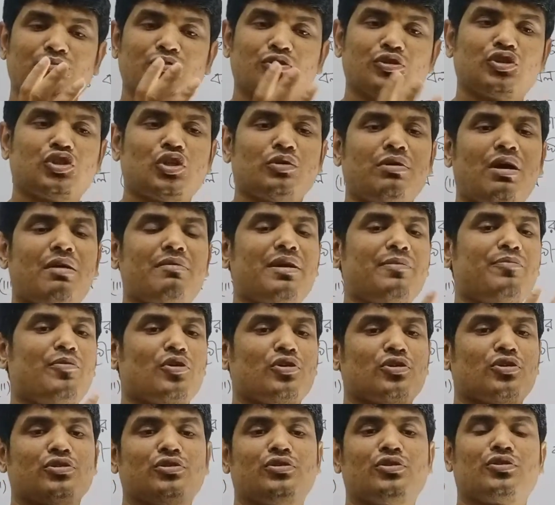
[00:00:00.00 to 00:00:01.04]
মুক্তভাবে
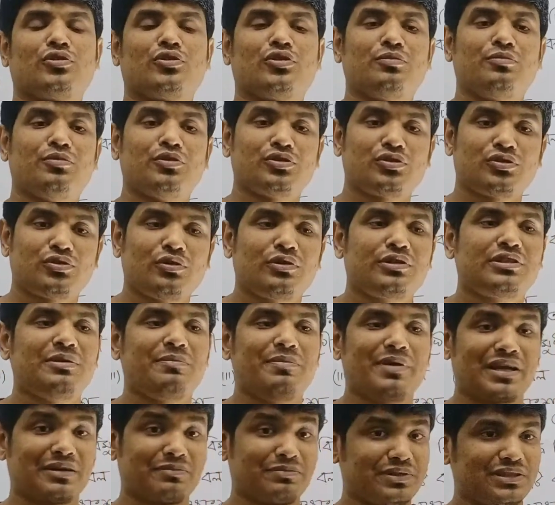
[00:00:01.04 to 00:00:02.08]
পরন্ত কোনো বস্তুর যে
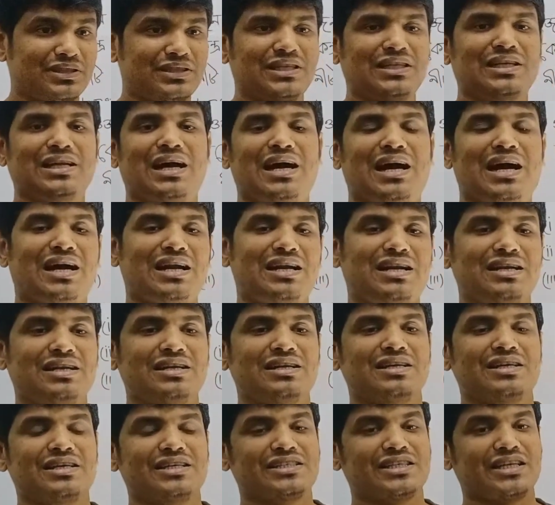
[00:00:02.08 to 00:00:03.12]
বেগ বৃদ্ধির হার
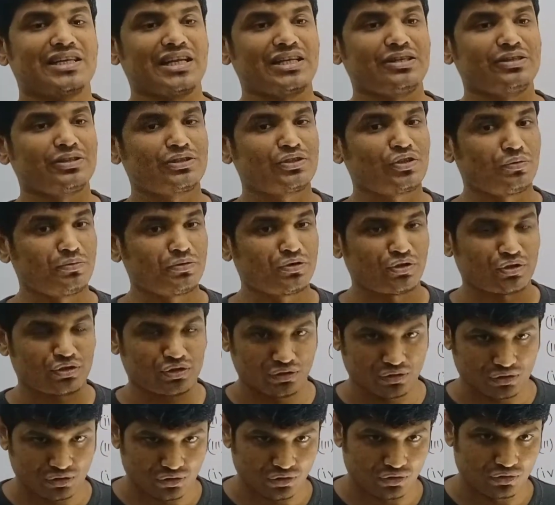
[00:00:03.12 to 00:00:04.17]
সেটাই হচ্ছে অভিকর্ষ
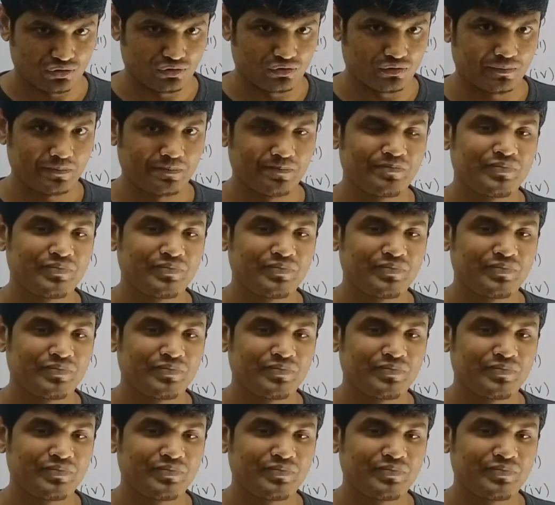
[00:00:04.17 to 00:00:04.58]
স্তরণ